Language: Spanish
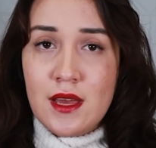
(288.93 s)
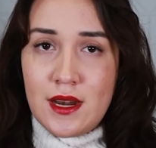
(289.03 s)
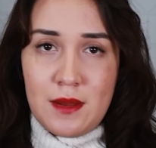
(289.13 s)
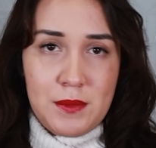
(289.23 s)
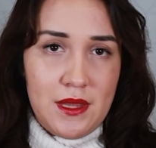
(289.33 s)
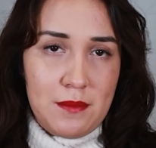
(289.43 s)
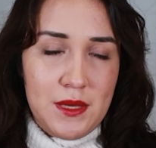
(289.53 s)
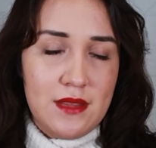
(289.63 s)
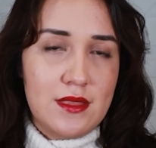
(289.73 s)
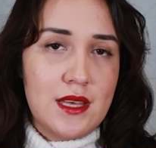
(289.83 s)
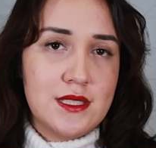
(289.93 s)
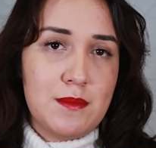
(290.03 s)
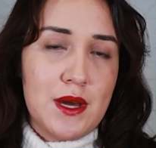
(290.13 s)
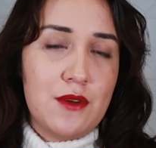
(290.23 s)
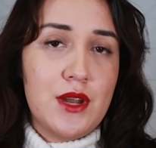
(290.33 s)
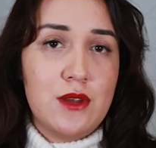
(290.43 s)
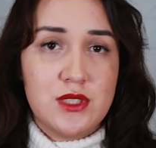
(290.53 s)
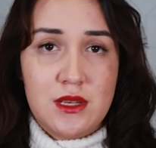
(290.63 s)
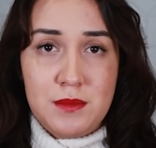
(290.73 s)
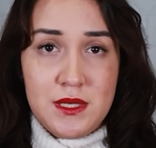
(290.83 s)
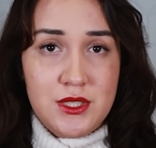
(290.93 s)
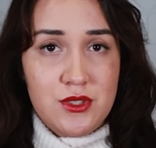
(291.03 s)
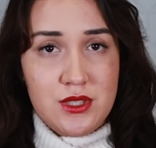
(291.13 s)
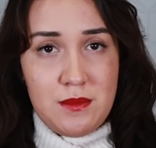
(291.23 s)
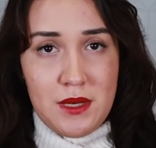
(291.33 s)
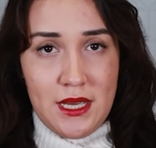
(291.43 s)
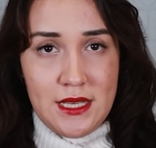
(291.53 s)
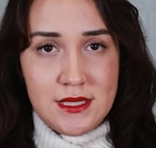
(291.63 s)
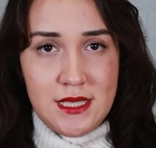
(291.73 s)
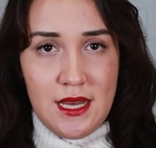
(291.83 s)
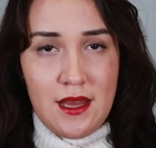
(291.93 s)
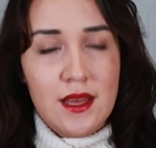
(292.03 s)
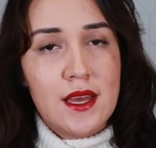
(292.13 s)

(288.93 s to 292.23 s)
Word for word: Rápidamente llamaron a los servicios de emergencia,